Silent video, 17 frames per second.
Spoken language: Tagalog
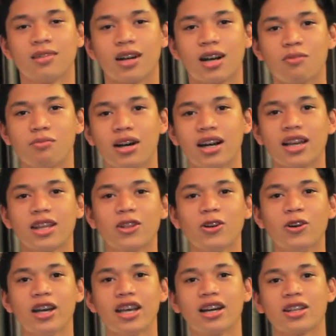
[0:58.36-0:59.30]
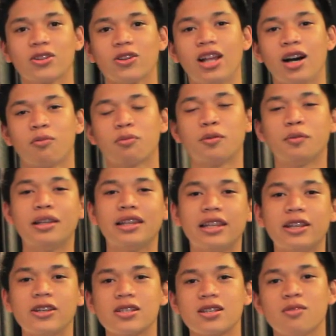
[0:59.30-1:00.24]
Ang mga ito ay ang tulang
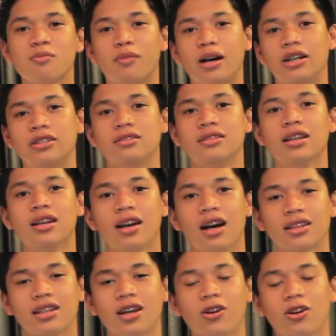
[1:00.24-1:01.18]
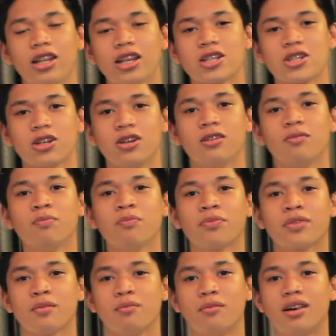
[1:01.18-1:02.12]
Prometheus Unbound at ang koleksyong
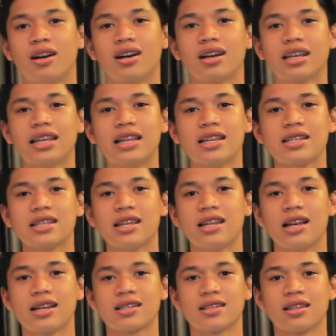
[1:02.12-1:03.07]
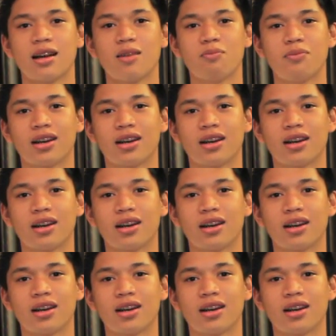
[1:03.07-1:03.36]
mga kagilas-gilas na